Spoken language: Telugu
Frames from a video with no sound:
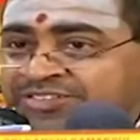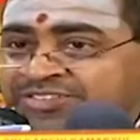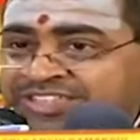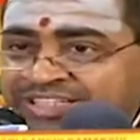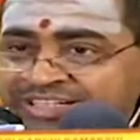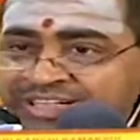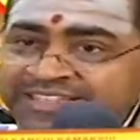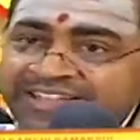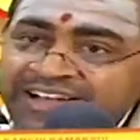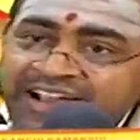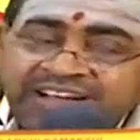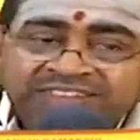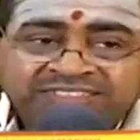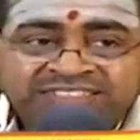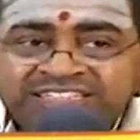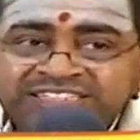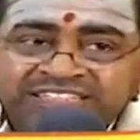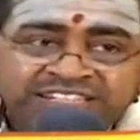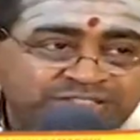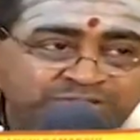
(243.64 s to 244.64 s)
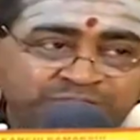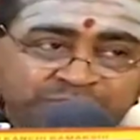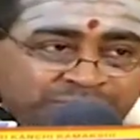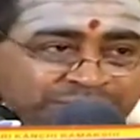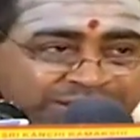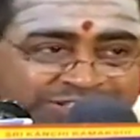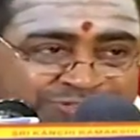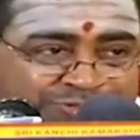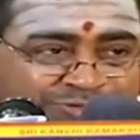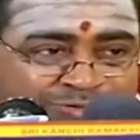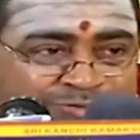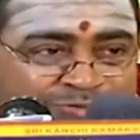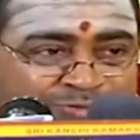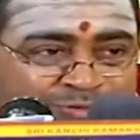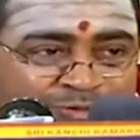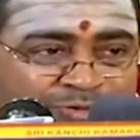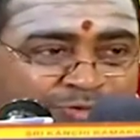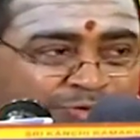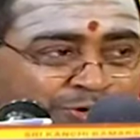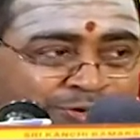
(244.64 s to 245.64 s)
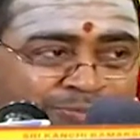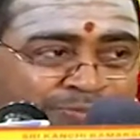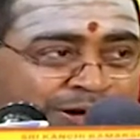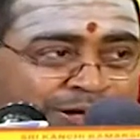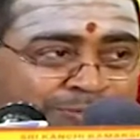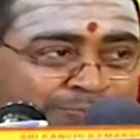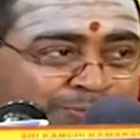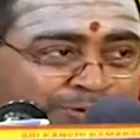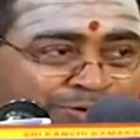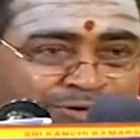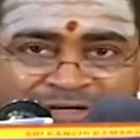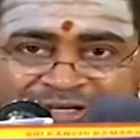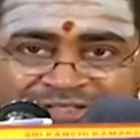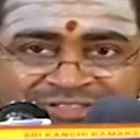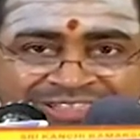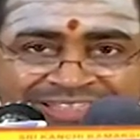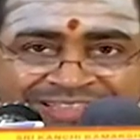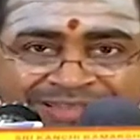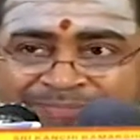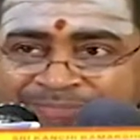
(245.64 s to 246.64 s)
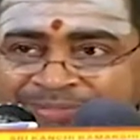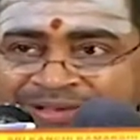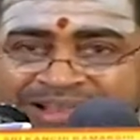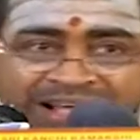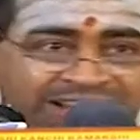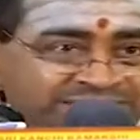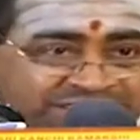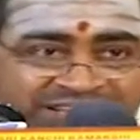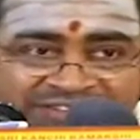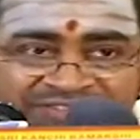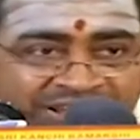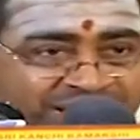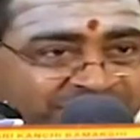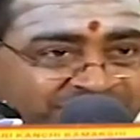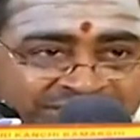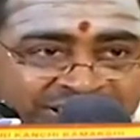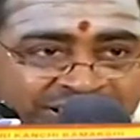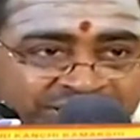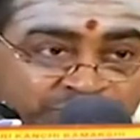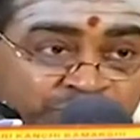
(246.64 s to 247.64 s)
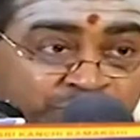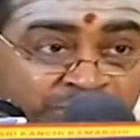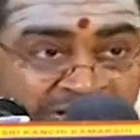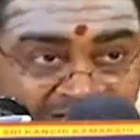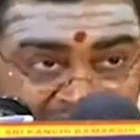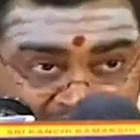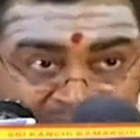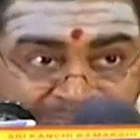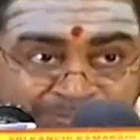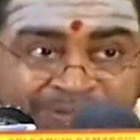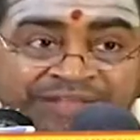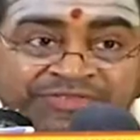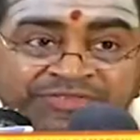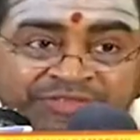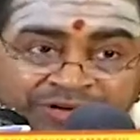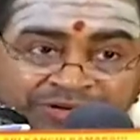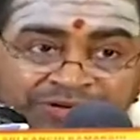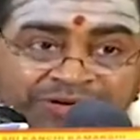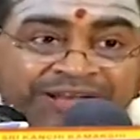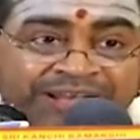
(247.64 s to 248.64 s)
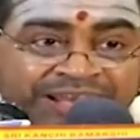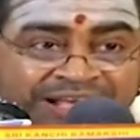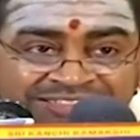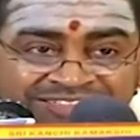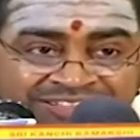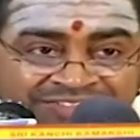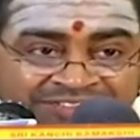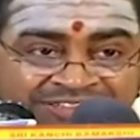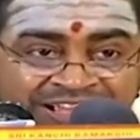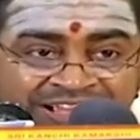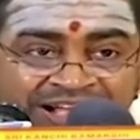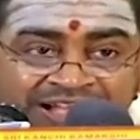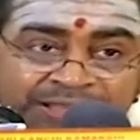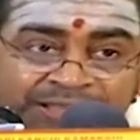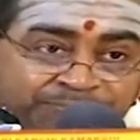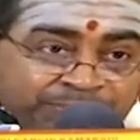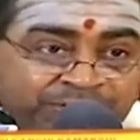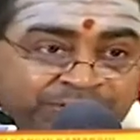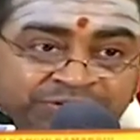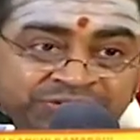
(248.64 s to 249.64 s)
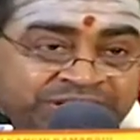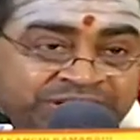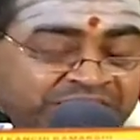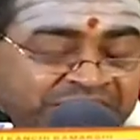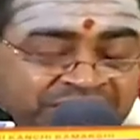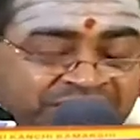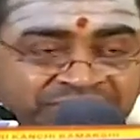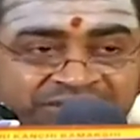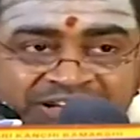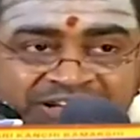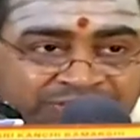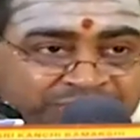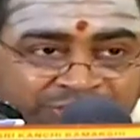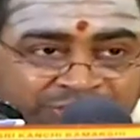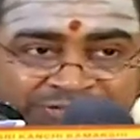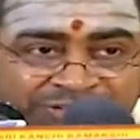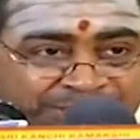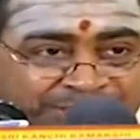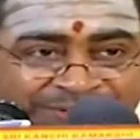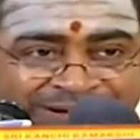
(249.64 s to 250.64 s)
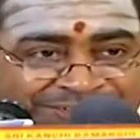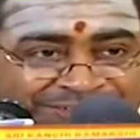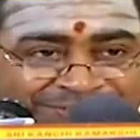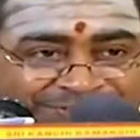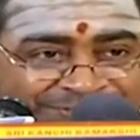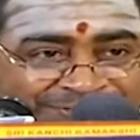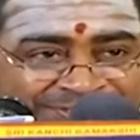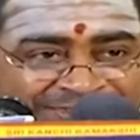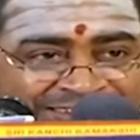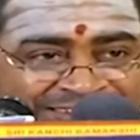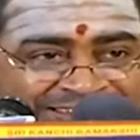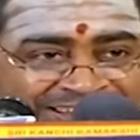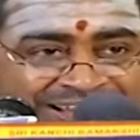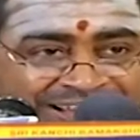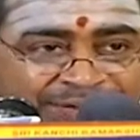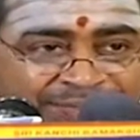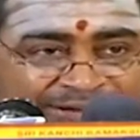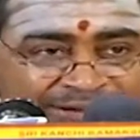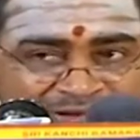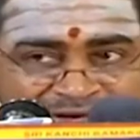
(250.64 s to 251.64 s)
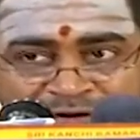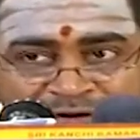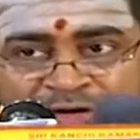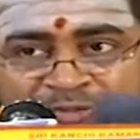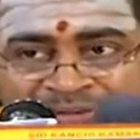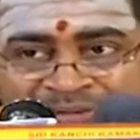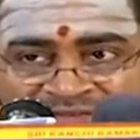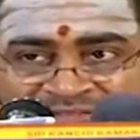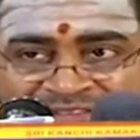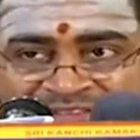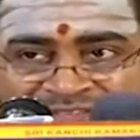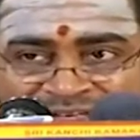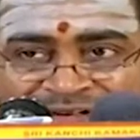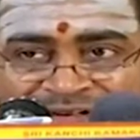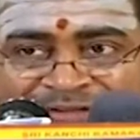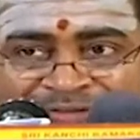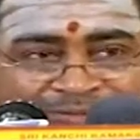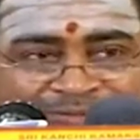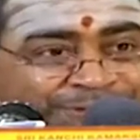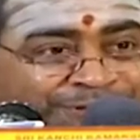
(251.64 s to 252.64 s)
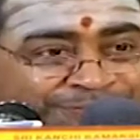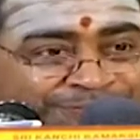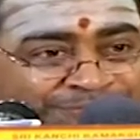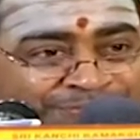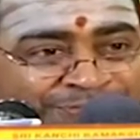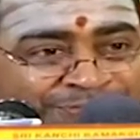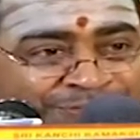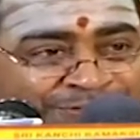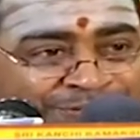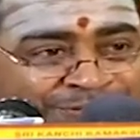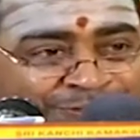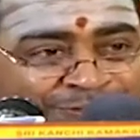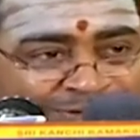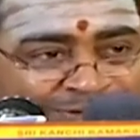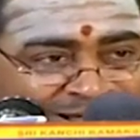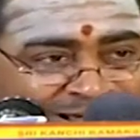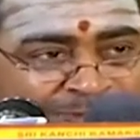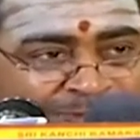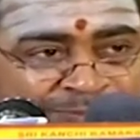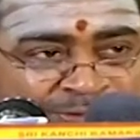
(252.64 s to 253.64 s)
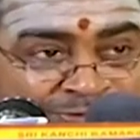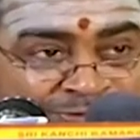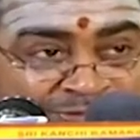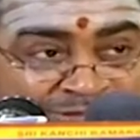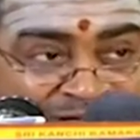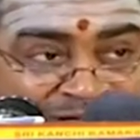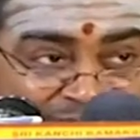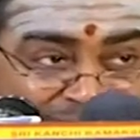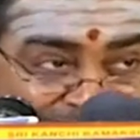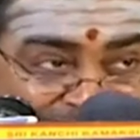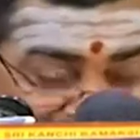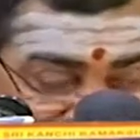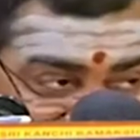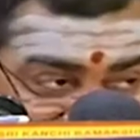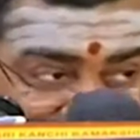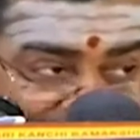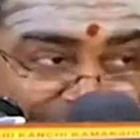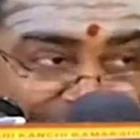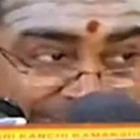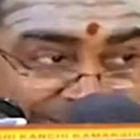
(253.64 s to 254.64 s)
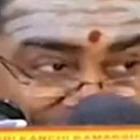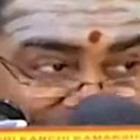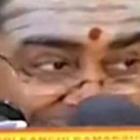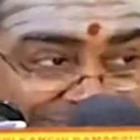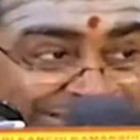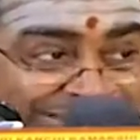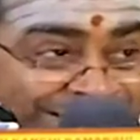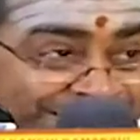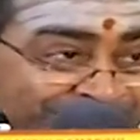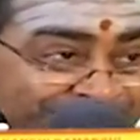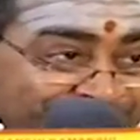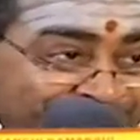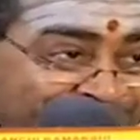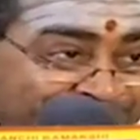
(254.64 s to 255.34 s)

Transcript: చిన్న ట్రాన్సిషన్స్ ఉండొచ్చు కొన్ని కొన్ని మార్పులు ఉండొచ్చే తప్ప నాశనం ఏమీ లేదు కల్పాంతంలోనే నాశనం అది ఎప్పటి నుంచి ఏమీ రాదు తొందరపడద్దు ఇంకా మనం ఏడో మన్వంతరంలో ఉన్నాం ఒక కల్ప పూర్తి కావాలంటే పద్నాలుగు మన్వంతరాలు